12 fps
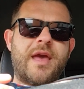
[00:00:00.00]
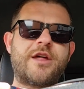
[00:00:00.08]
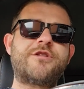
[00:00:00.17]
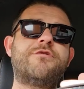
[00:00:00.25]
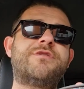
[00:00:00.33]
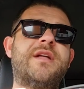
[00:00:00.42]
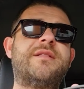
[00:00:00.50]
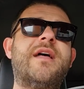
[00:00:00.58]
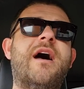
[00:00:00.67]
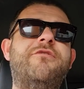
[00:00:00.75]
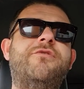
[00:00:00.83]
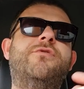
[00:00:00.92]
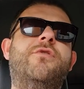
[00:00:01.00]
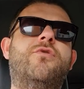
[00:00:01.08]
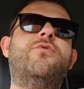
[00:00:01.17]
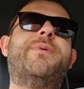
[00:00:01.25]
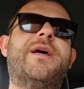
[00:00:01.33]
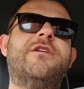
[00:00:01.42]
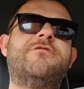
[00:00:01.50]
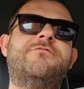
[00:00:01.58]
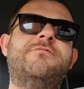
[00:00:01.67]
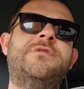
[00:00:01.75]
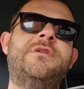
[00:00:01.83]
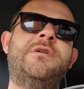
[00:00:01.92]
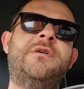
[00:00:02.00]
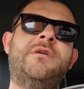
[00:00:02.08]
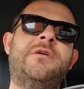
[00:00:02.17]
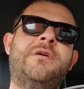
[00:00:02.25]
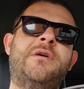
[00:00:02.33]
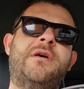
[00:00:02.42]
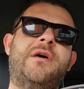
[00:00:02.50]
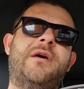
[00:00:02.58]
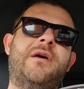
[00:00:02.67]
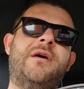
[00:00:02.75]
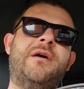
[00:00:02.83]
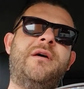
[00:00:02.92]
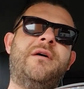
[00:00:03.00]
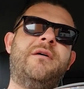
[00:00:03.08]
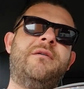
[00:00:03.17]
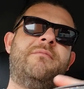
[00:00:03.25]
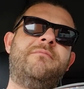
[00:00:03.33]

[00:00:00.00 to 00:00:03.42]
é sustentável no longo prazo. É,